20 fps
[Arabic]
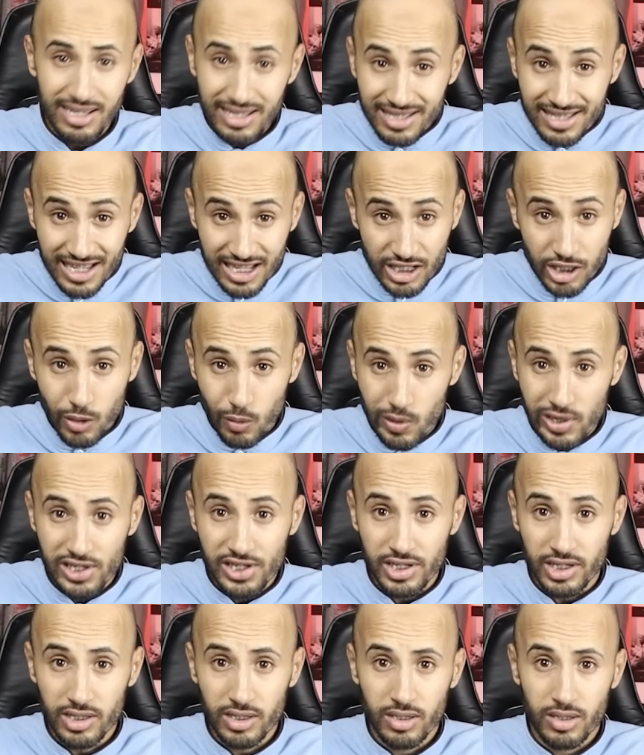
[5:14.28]
هزات
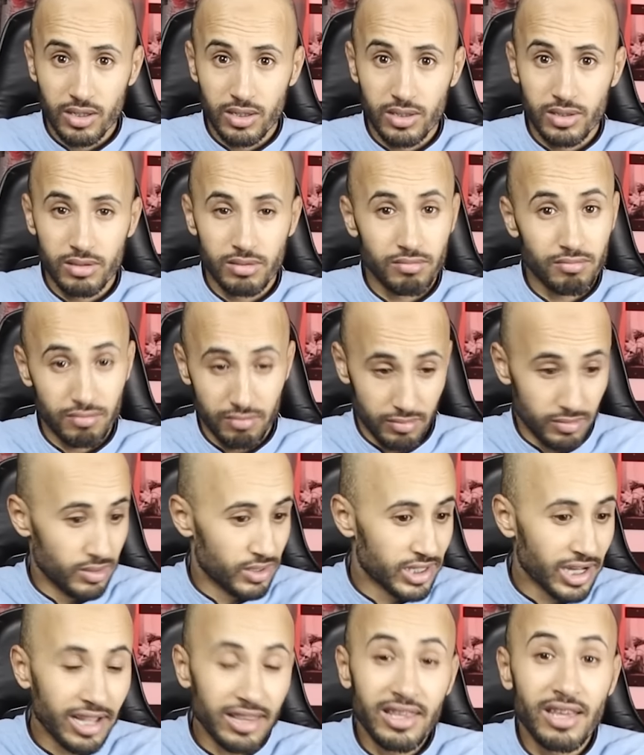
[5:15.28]
حويجه
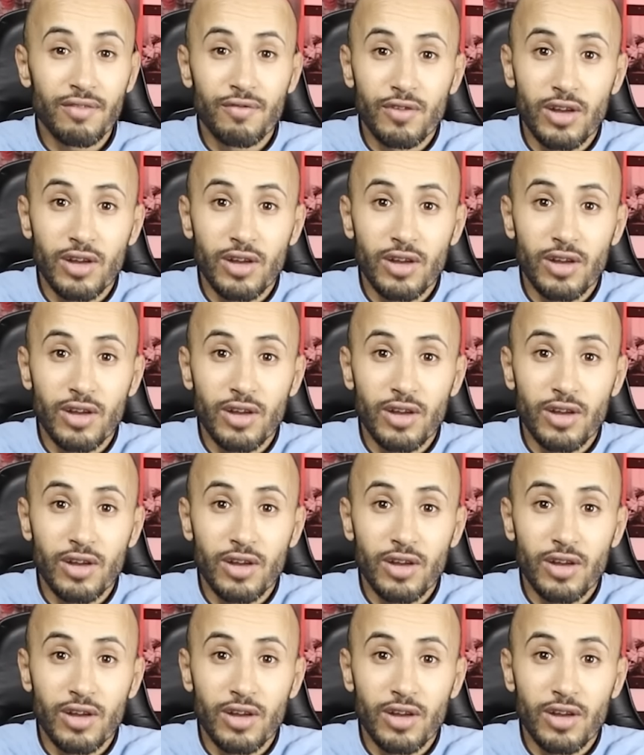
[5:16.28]
واش غدير